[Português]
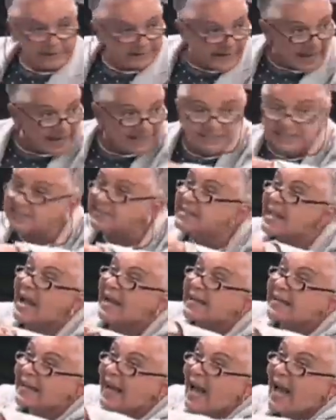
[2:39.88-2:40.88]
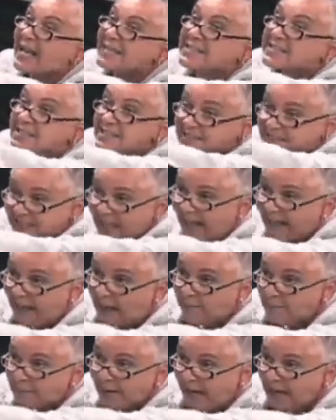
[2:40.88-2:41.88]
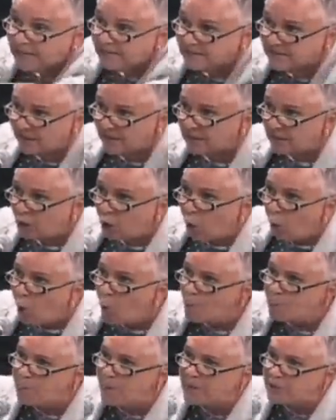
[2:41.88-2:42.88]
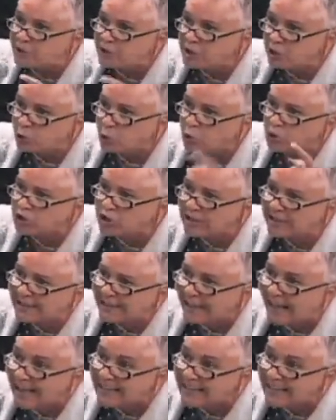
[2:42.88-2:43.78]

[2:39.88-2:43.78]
Nesta casa está na mesa um pedido de